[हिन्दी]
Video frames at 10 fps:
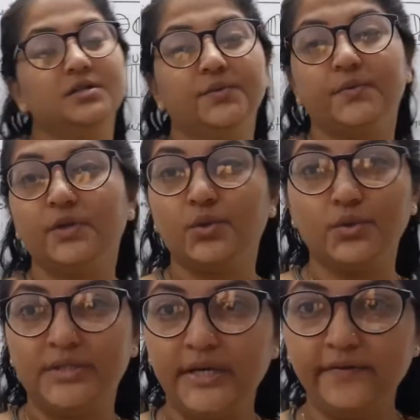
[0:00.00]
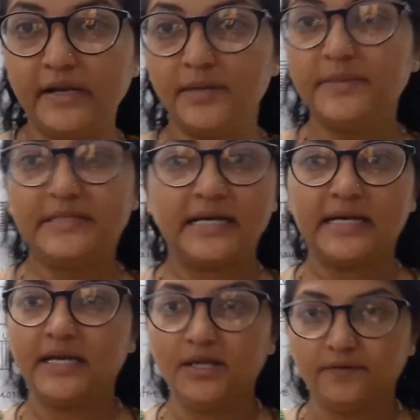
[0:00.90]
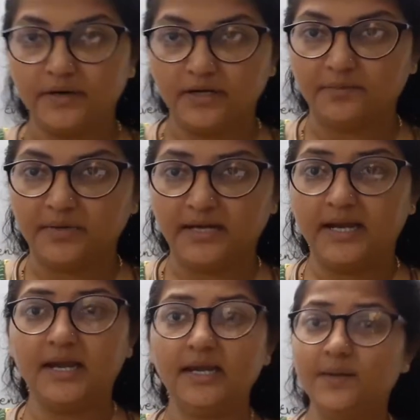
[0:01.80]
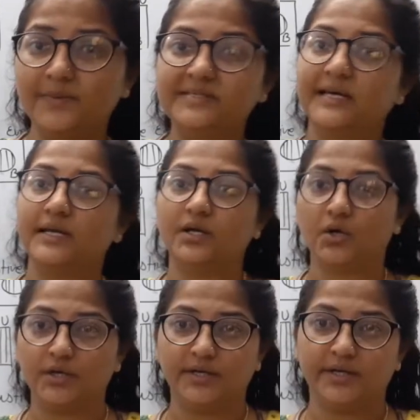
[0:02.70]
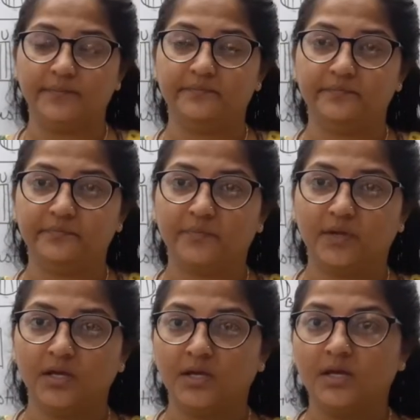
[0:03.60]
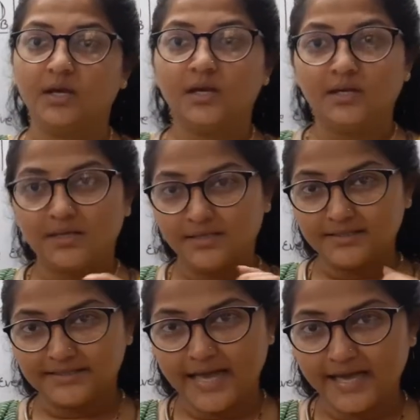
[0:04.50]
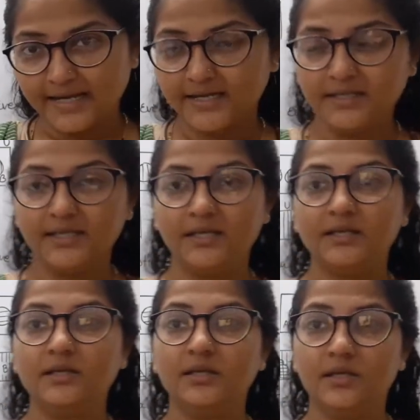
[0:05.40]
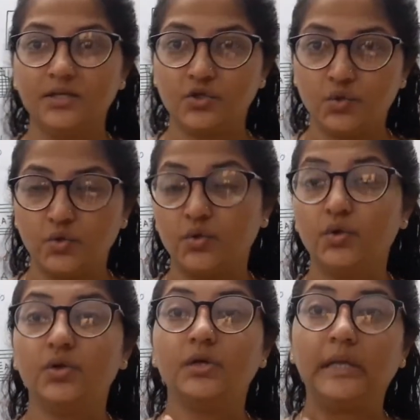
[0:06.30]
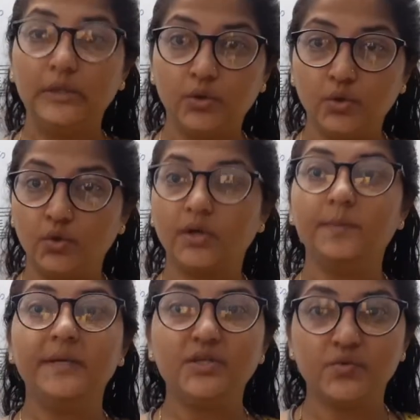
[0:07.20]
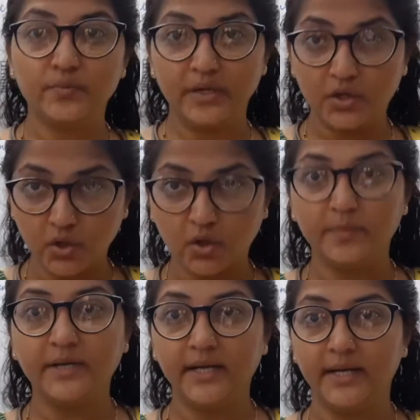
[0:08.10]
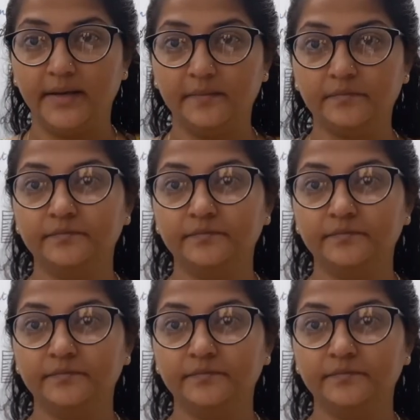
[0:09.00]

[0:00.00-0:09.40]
जबकि दूसरे वाले में सारे इवन नंबर है एक में सारे ऑड है इज दैर एनीथिंग कि जो इन दोनों के बीच में कॉमन है